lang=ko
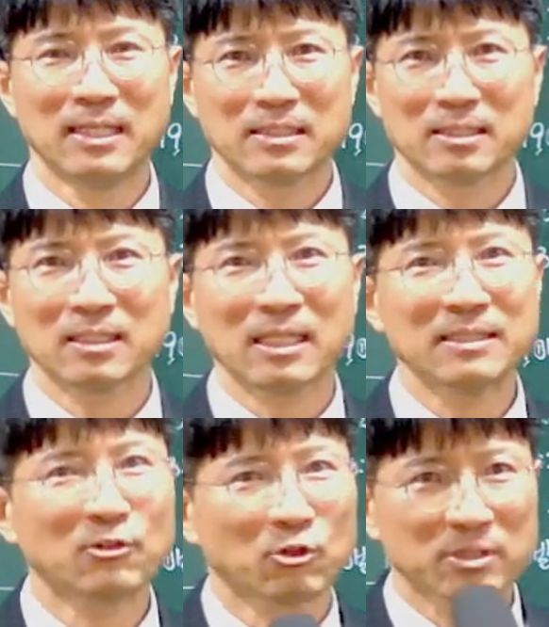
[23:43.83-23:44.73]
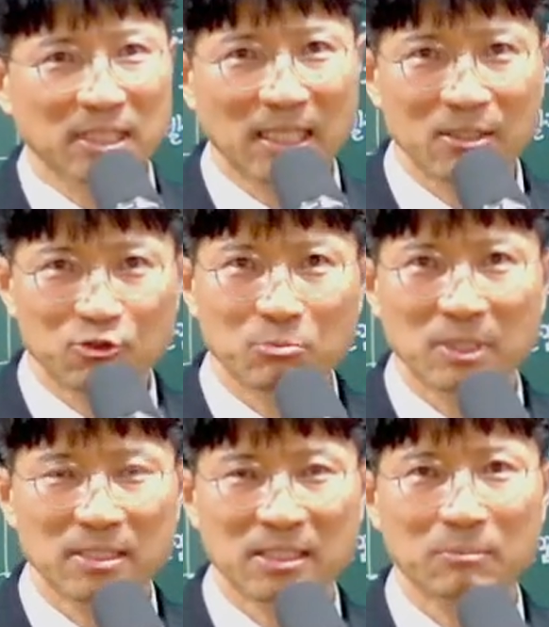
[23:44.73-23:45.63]
성경에 나오는 사랑이
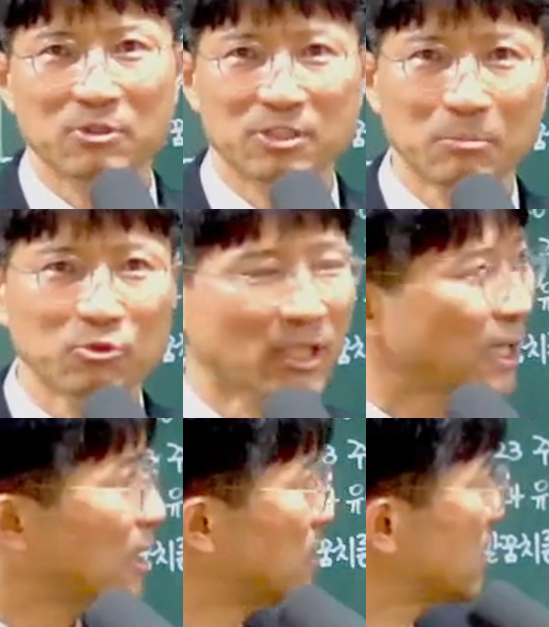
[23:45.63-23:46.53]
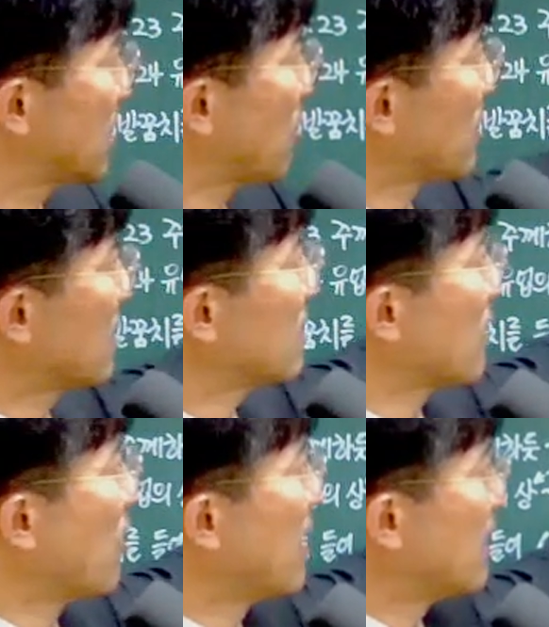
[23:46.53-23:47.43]
충만한 사람들 전부 다 여기 나오는 게
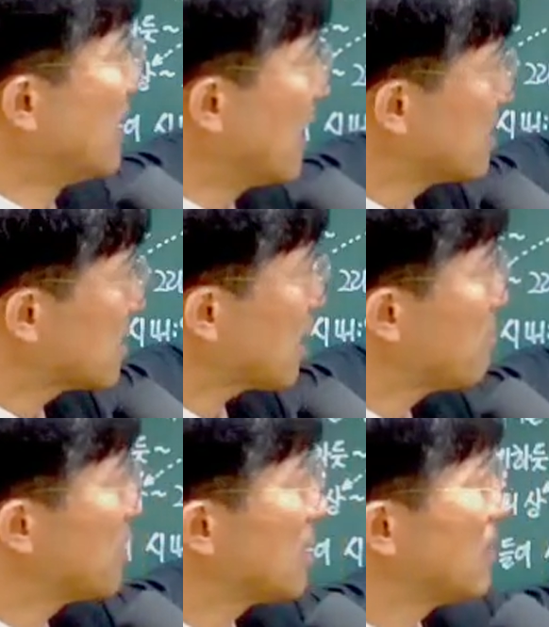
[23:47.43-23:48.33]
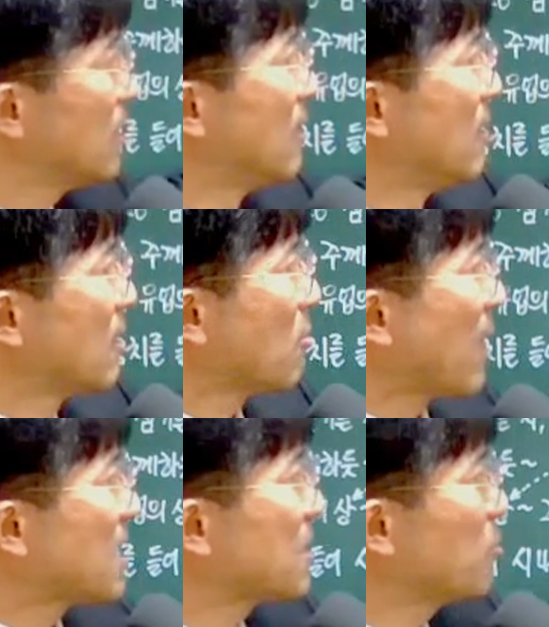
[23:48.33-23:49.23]
이거예요. 냉철한 머리 그리고
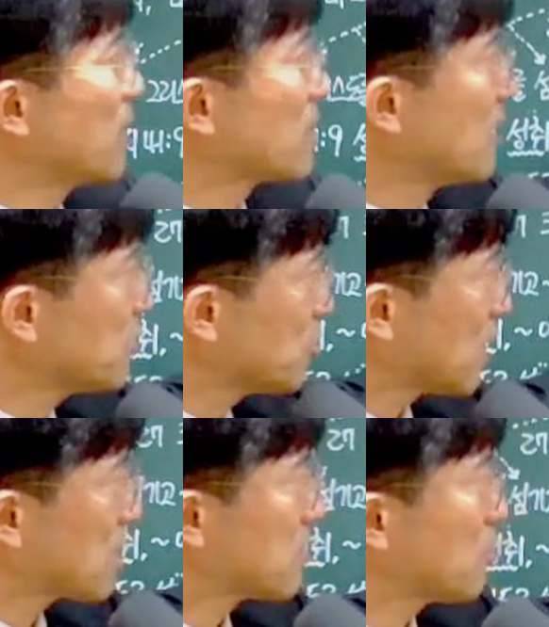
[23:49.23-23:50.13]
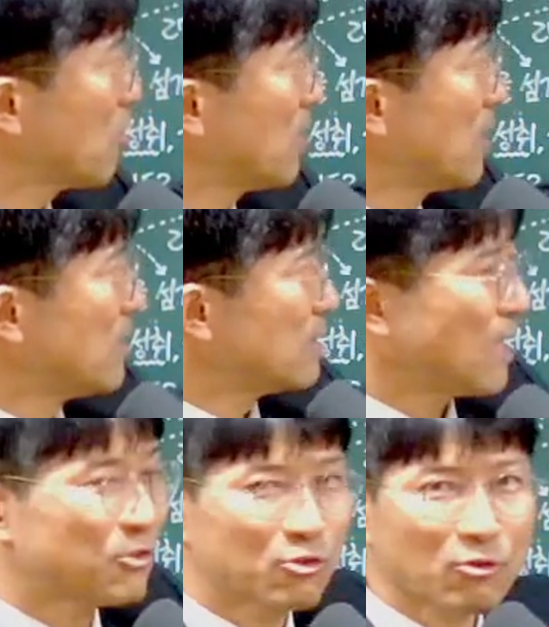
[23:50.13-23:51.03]
말씀 위에 경건하게 쓰고
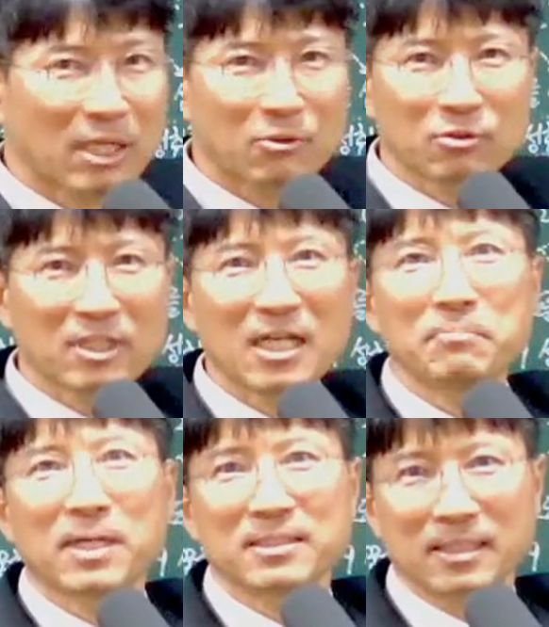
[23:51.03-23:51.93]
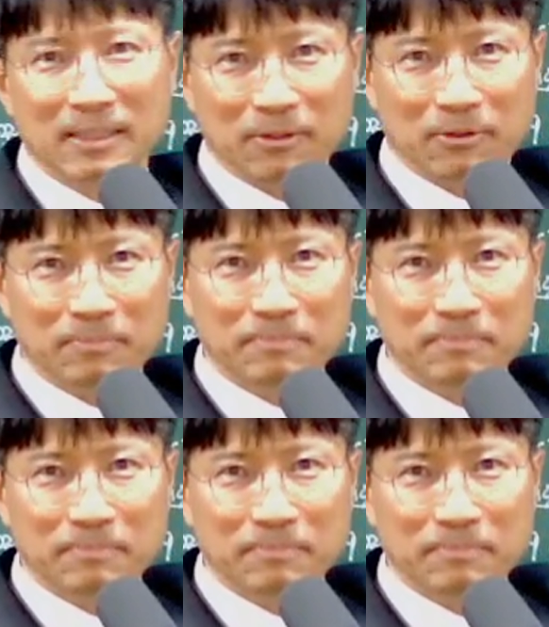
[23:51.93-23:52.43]
대쪽 갖고 타협하지 않아요.